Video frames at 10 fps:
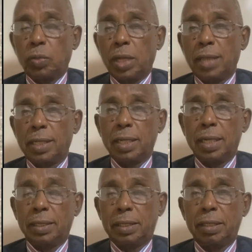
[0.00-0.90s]
جزء من هذا
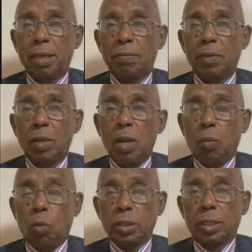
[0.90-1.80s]
الاستهداف
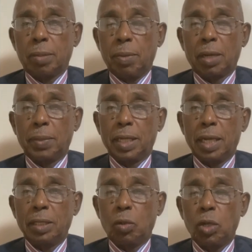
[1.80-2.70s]
بواسطه المحكمه
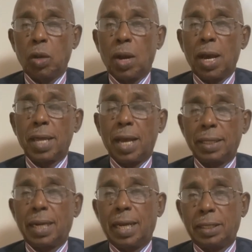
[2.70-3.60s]
الجنائيه الدوليه وهذا
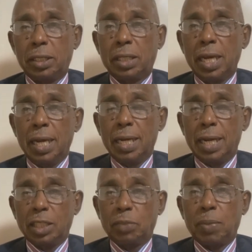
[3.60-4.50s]
ايضا ناتج
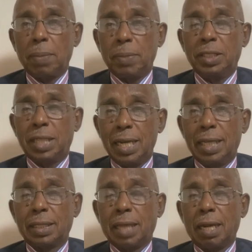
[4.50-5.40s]
لاسباب
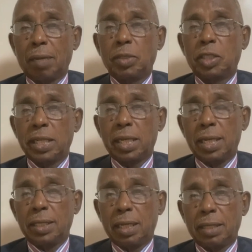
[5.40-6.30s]
انسانيه تتعلق
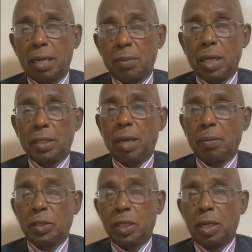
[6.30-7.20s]
بالطريقه التي ادار بها
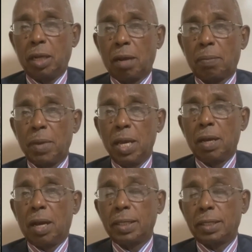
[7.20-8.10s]
الدعم السريع الحرب
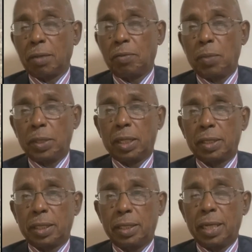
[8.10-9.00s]
خاصه في
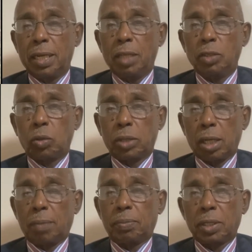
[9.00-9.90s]
منطقه الجنين حيث
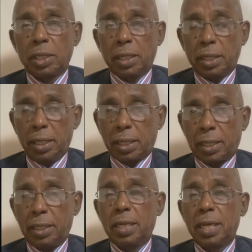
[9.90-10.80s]
ارتكب تطهير
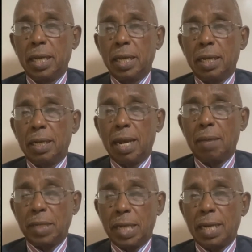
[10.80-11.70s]
عرقي
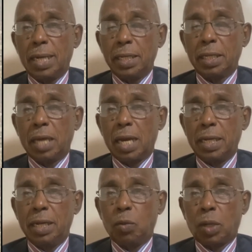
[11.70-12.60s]
لا مجال
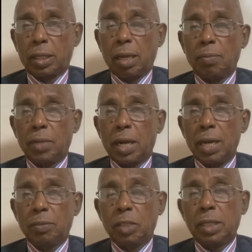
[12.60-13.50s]
لانكاره وارتكب
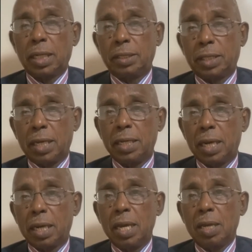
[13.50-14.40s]
جرائم ضد
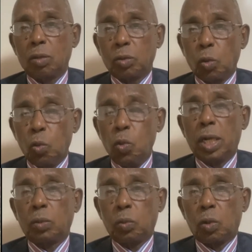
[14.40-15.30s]
الانسانيه
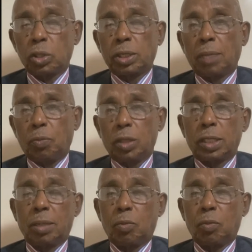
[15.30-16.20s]
دونت ورصدت
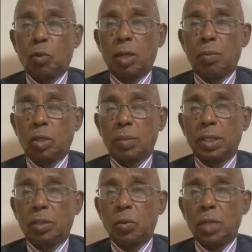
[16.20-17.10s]
بواسطه
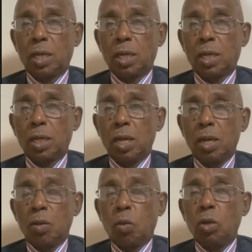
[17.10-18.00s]
المنظمات
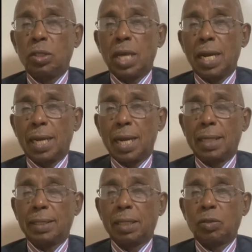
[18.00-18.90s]
الدوليه كل
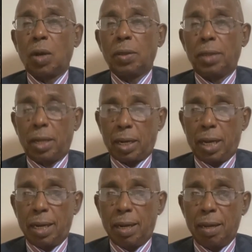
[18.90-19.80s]
ذلك انا اعتقد يؤثر
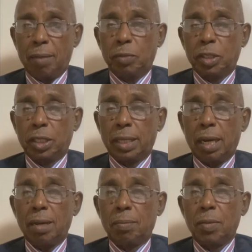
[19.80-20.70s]
على المشهد
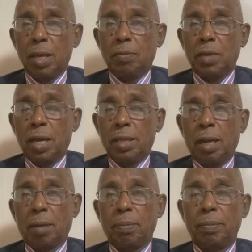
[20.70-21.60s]
العام في هذه
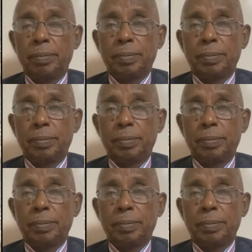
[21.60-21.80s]
الحرب